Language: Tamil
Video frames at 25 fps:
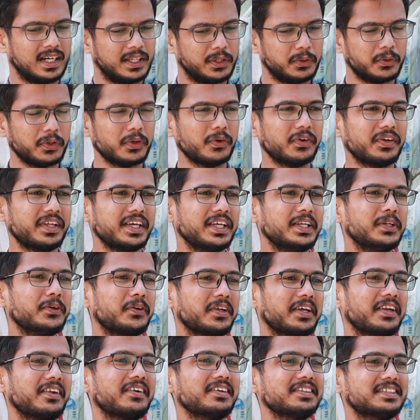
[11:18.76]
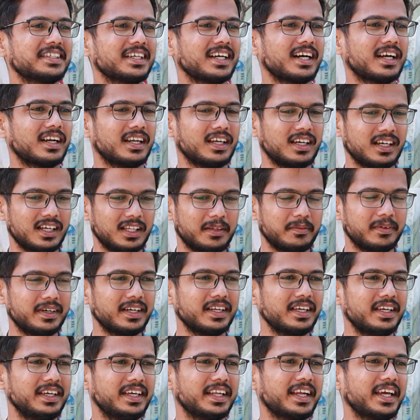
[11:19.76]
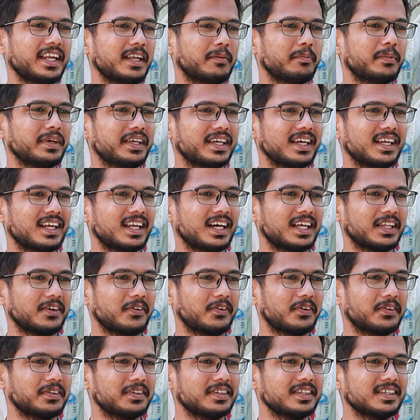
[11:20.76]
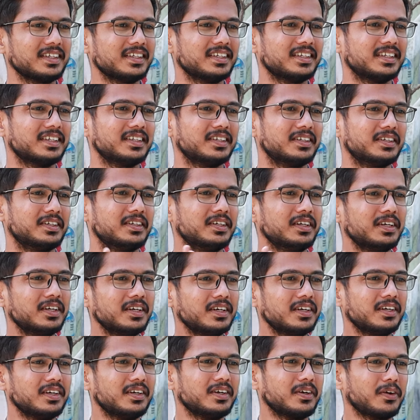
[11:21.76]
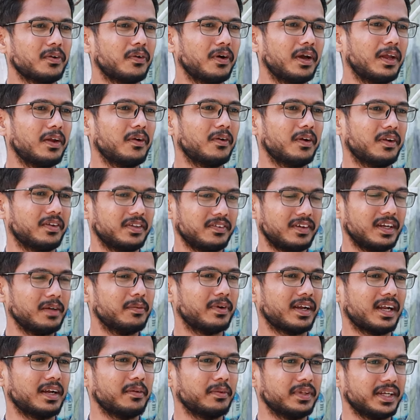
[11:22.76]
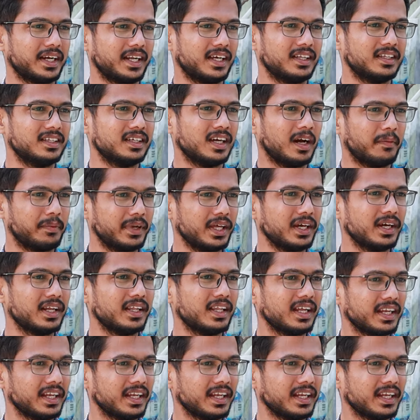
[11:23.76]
அதோட ஒட்டி இன்னொன்னு என்ன வச்சிருக்காங்கன்னா இந்த மாதிரி இறை நம்பிக்கை இல்லாதவங்க வந்து கோயிலுக்குள்ள வந்து வழிபாடு அனுமதி கிடையாது அப்படியே